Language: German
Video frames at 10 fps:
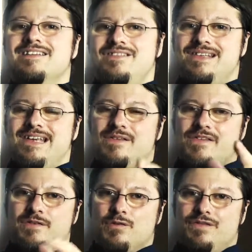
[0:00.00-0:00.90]
Wir sehen
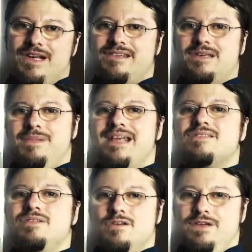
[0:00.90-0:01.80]
uns, wenn du willst, im
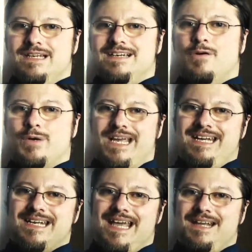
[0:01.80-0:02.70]
nächsten Video wieder oder
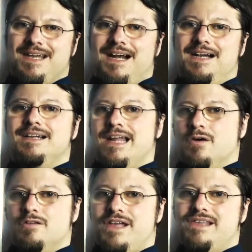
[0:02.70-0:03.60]
in den Heiligen Hallen die
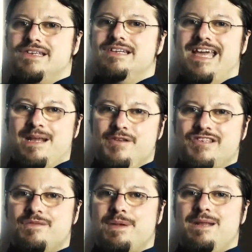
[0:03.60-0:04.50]
Hornfeste deiner
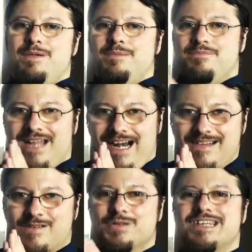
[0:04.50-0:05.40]
Mystischen Academy.
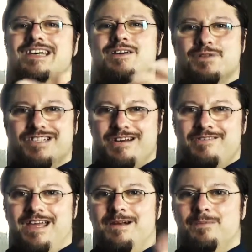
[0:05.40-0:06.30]
Alles Gute und ciao
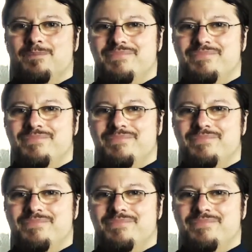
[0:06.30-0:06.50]
dabei!